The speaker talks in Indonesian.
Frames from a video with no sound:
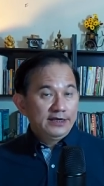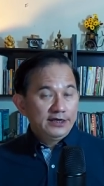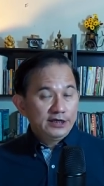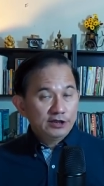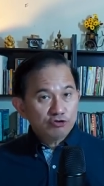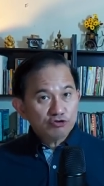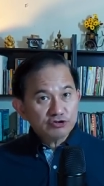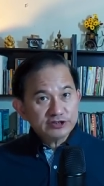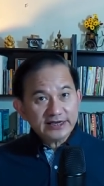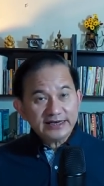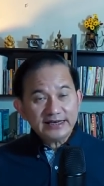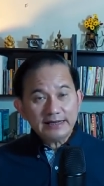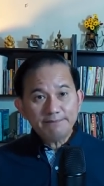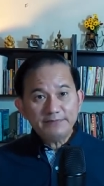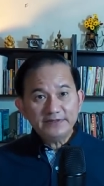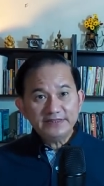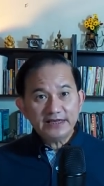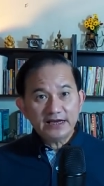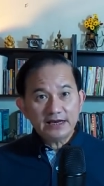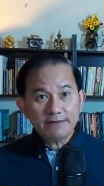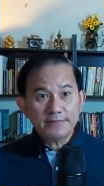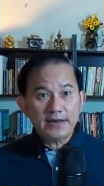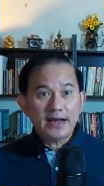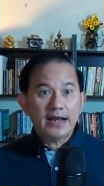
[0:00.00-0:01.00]
itu saya dapat
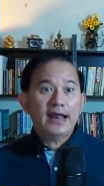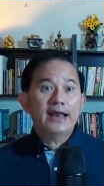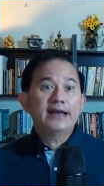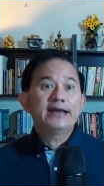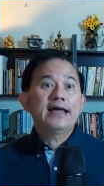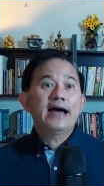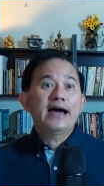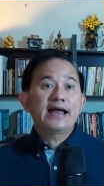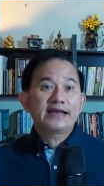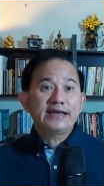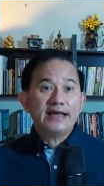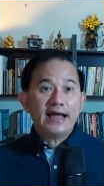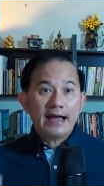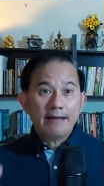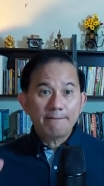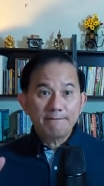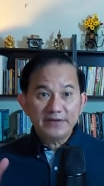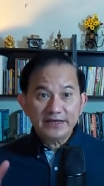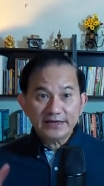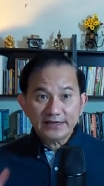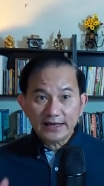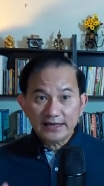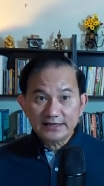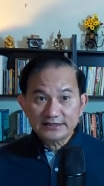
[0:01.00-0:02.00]
dari mana? Dari
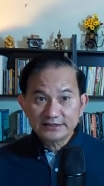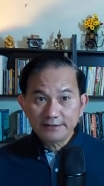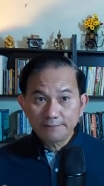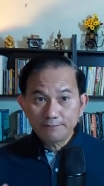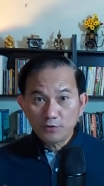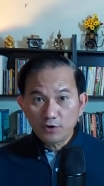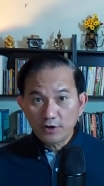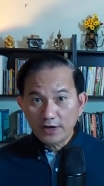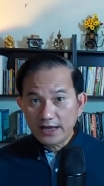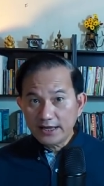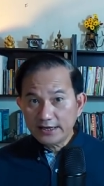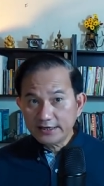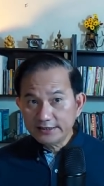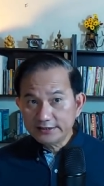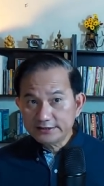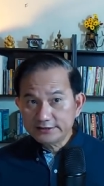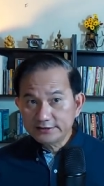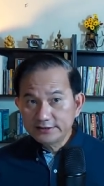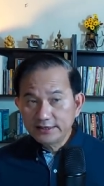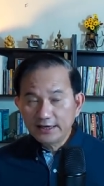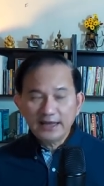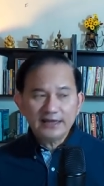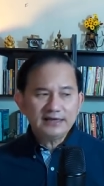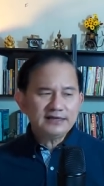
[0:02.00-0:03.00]
aplikasi
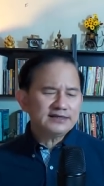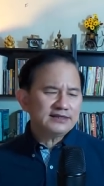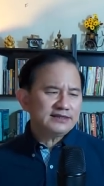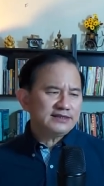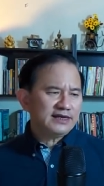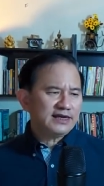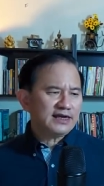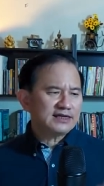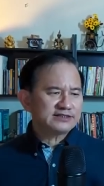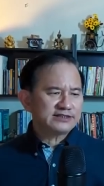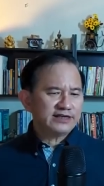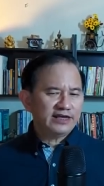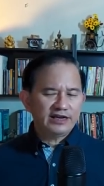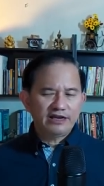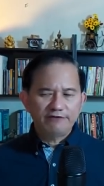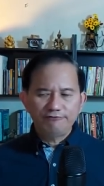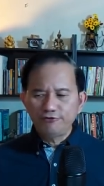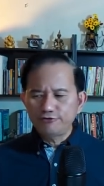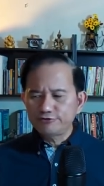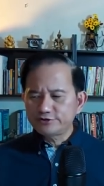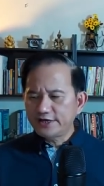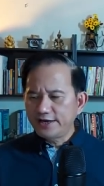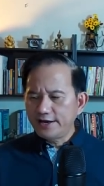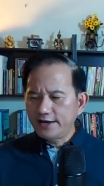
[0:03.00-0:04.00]
Polaris. Kan ketika saya
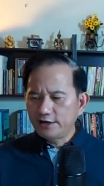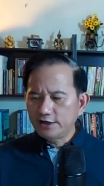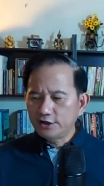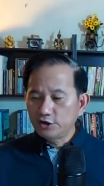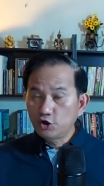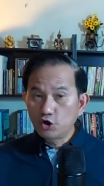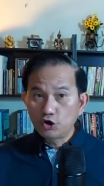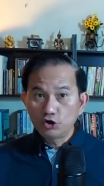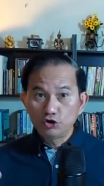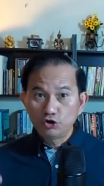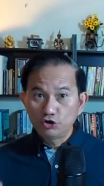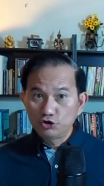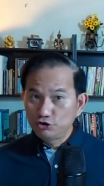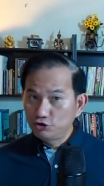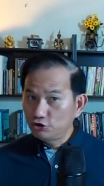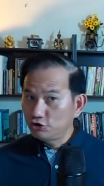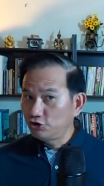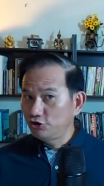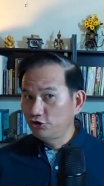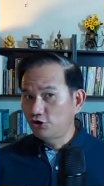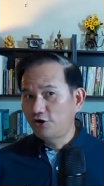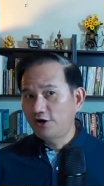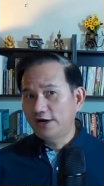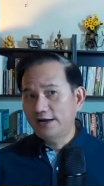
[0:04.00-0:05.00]
review saya download
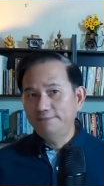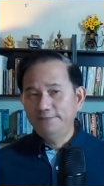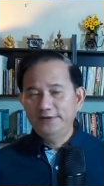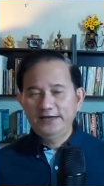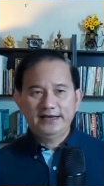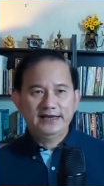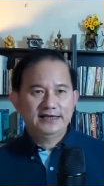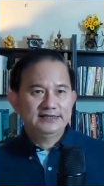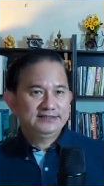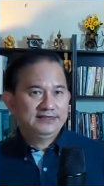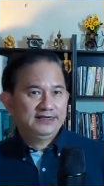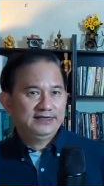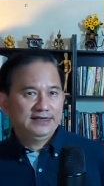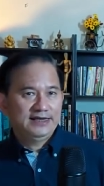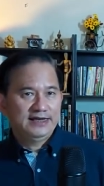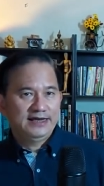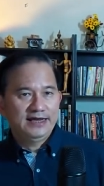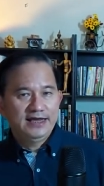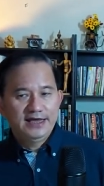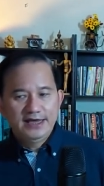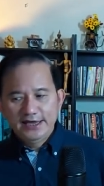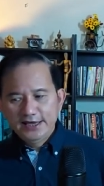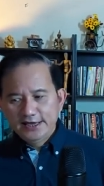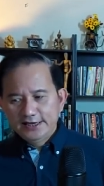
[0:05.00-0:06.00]
dulu dong aplikasinya.
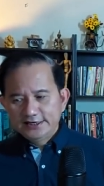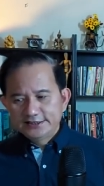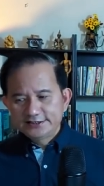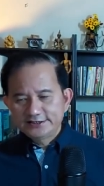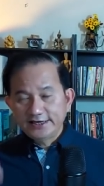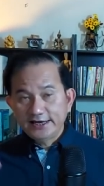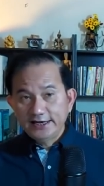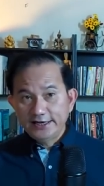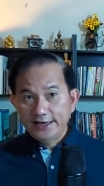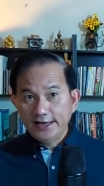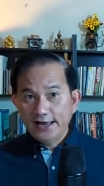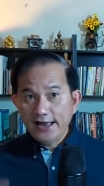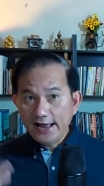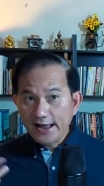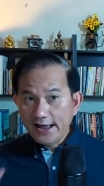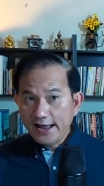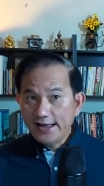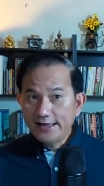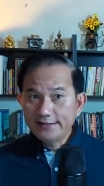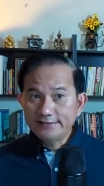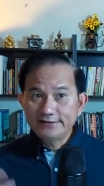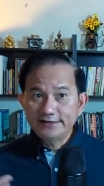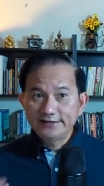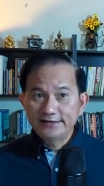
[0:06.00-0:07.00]
Saya
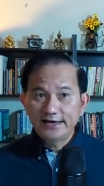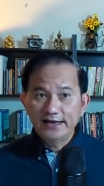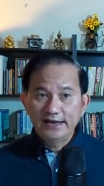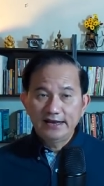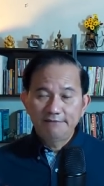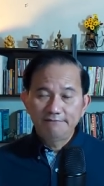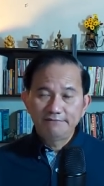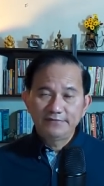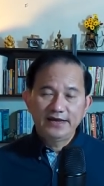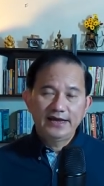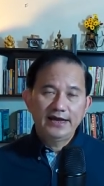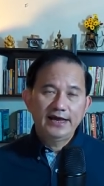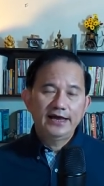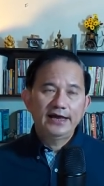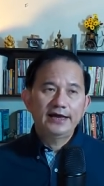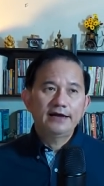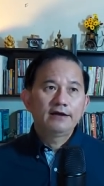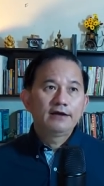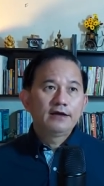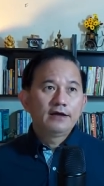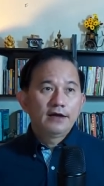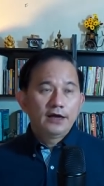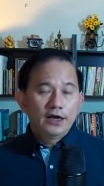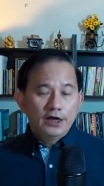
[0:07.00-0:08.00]
lihat di dalamnya
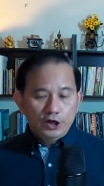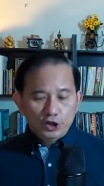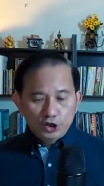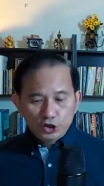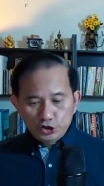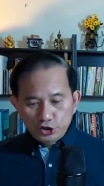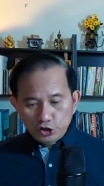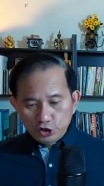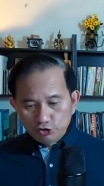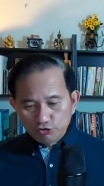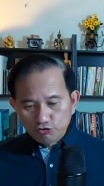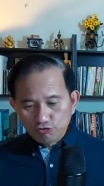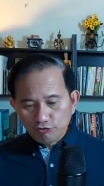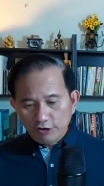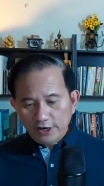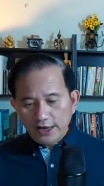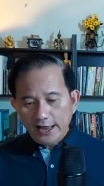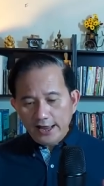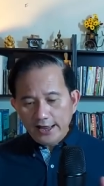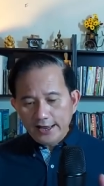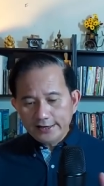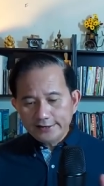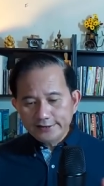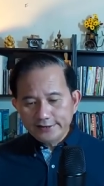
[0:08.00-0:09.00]
di situ
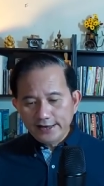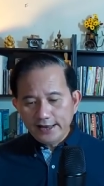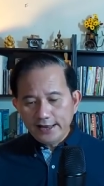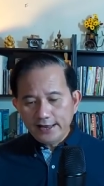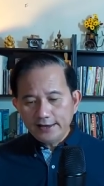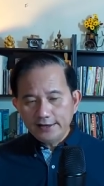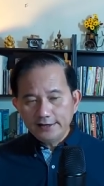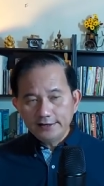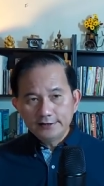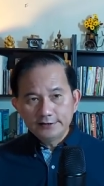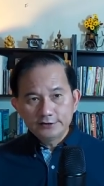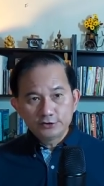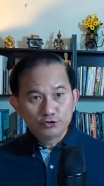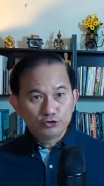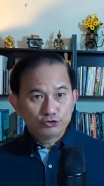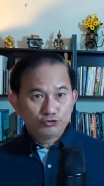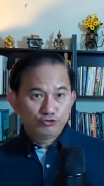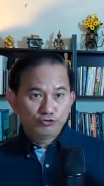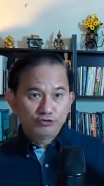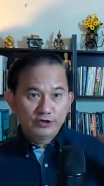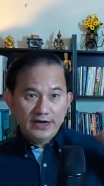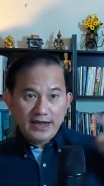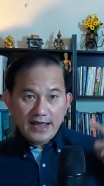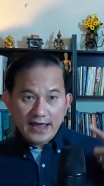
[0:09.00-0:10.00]
ada
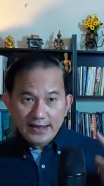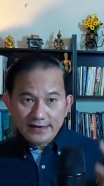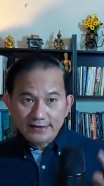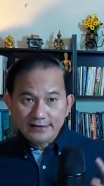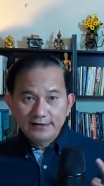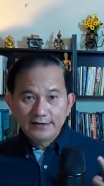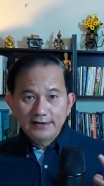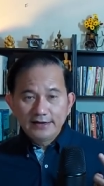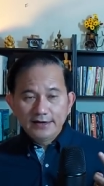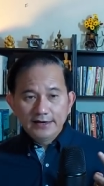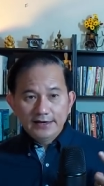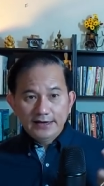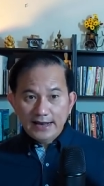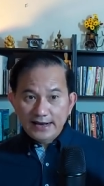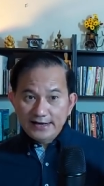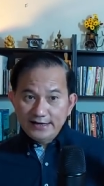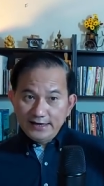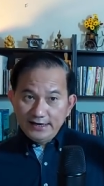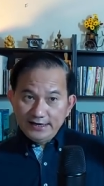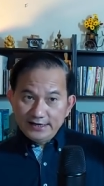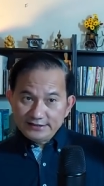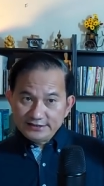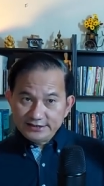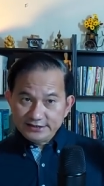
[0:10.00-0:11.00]
susunan Anda
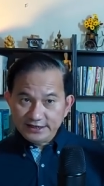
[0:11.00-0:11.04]
lihat